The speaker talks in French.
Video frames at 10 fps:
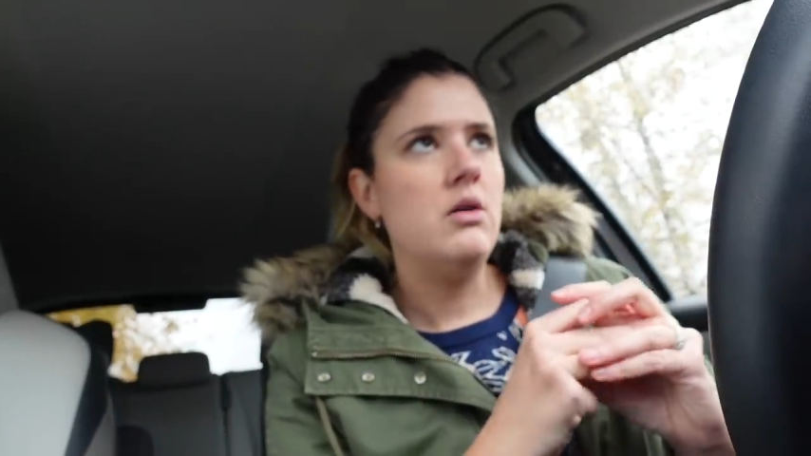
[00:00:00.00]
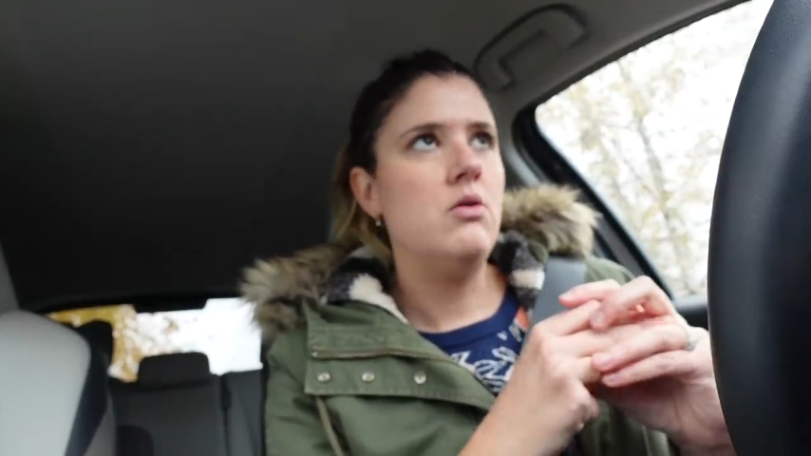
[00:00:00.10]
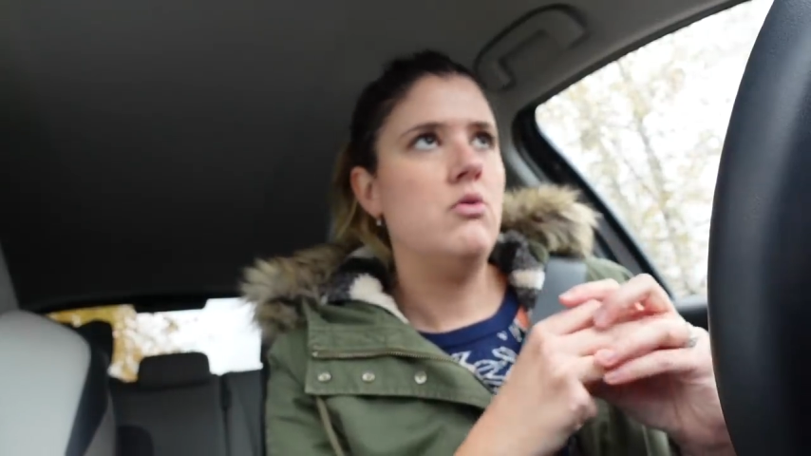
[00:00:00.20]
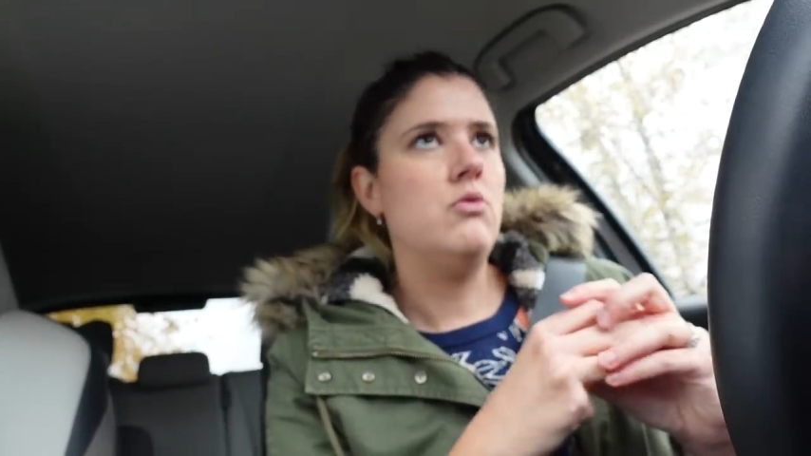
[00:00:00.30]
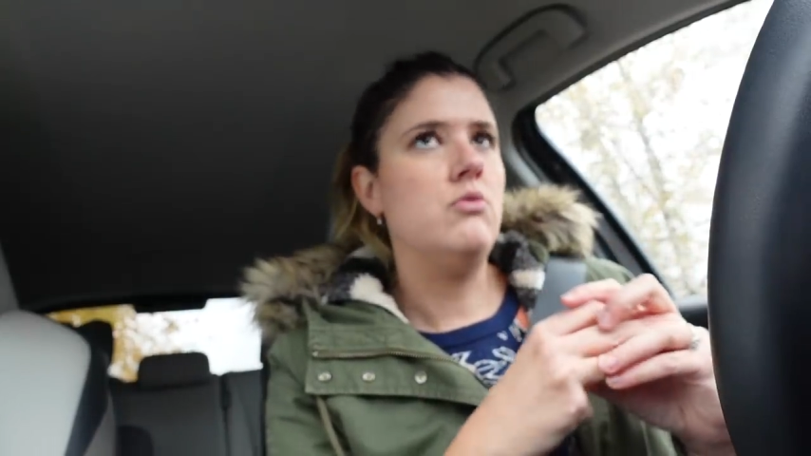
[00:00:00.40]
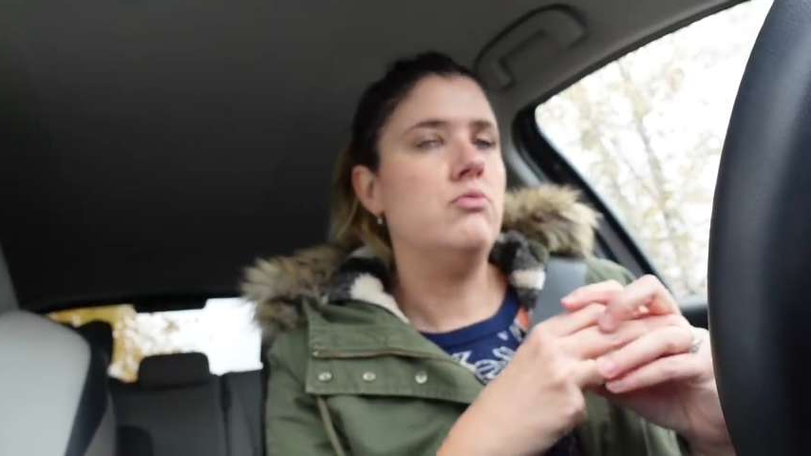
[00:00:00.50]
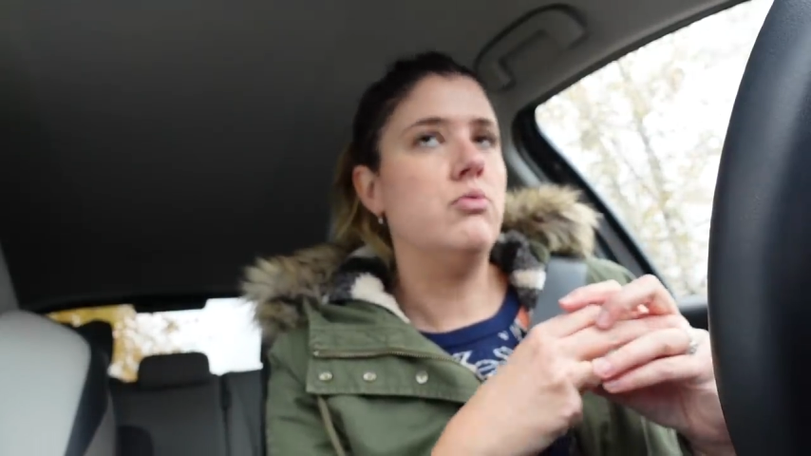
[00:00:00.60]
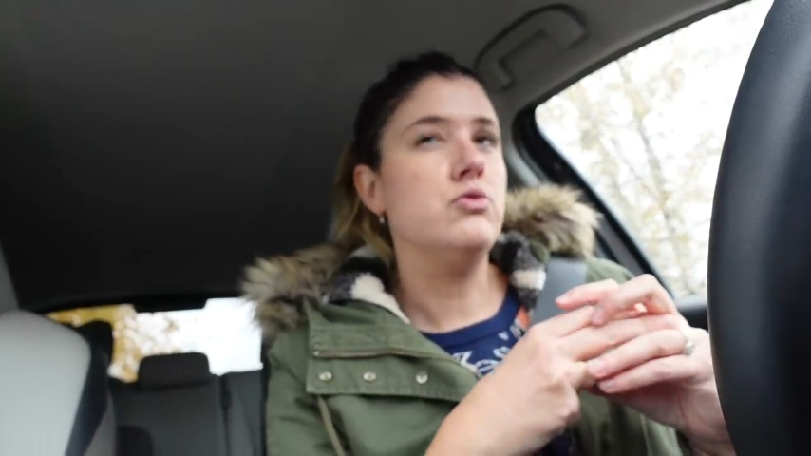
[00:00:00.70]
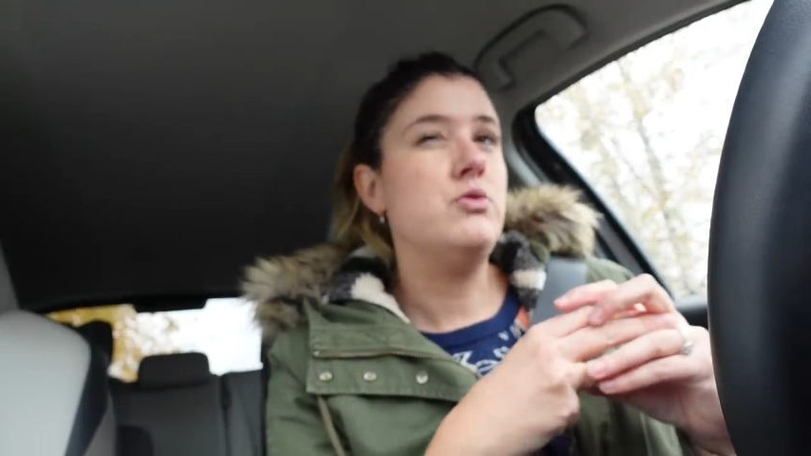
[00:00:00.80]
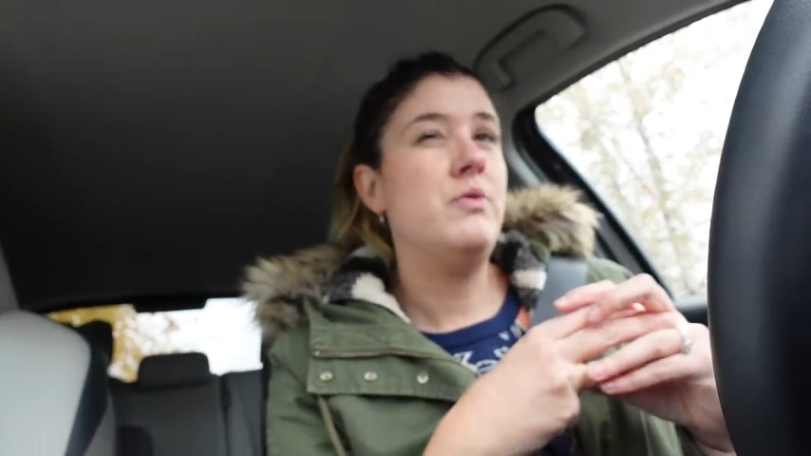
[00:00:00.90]
Euh,
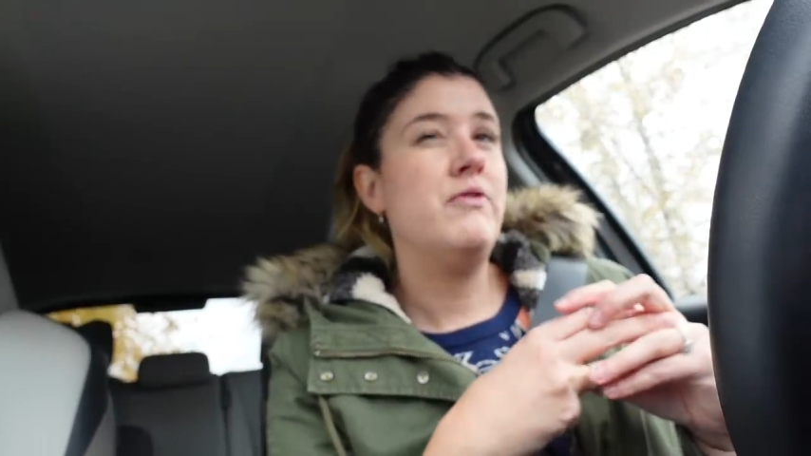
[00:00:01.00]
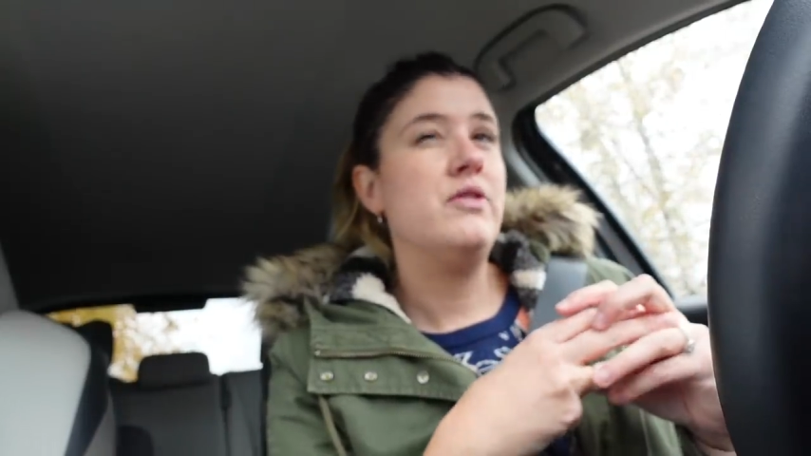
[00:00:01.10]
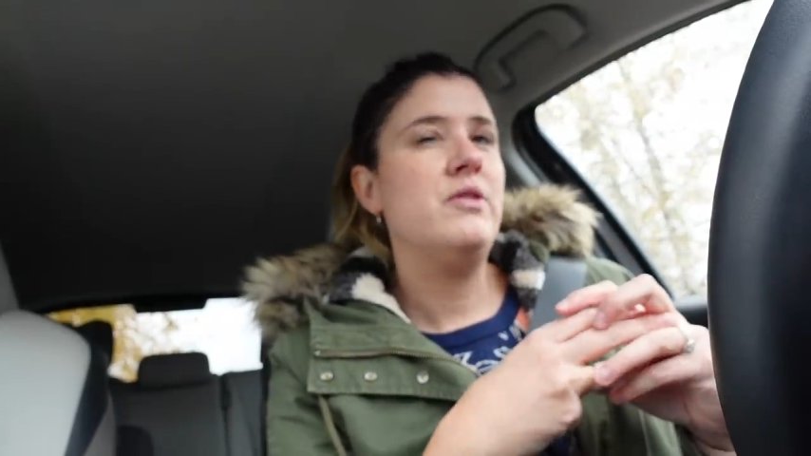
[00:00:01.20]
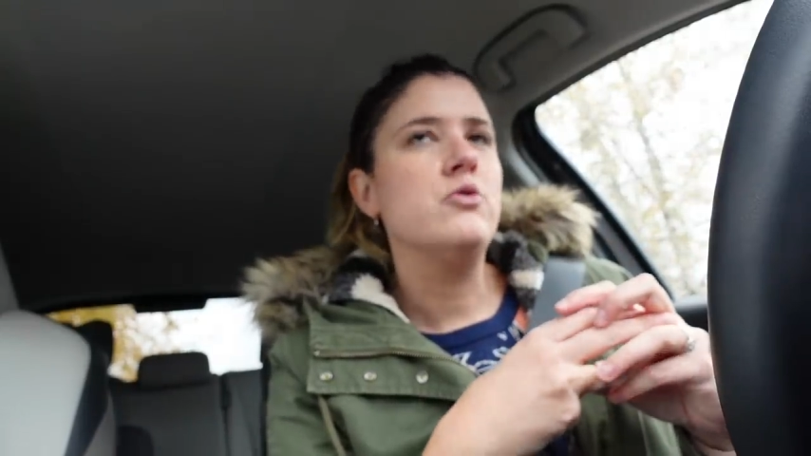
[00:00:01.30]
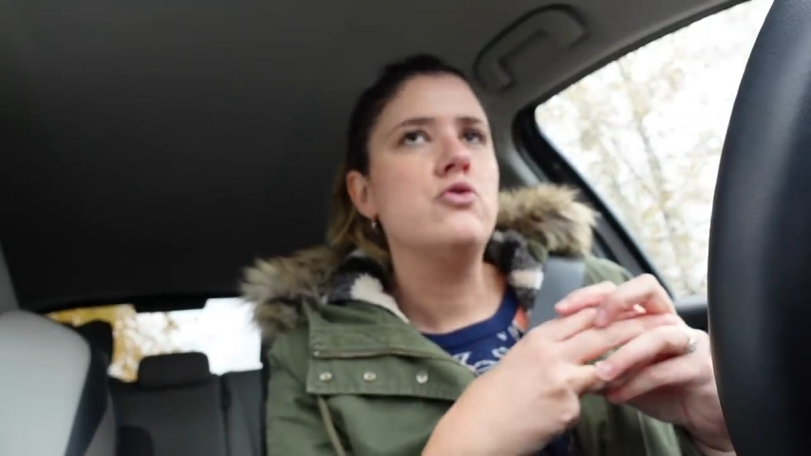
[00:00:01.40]
bon, c'est pas forcément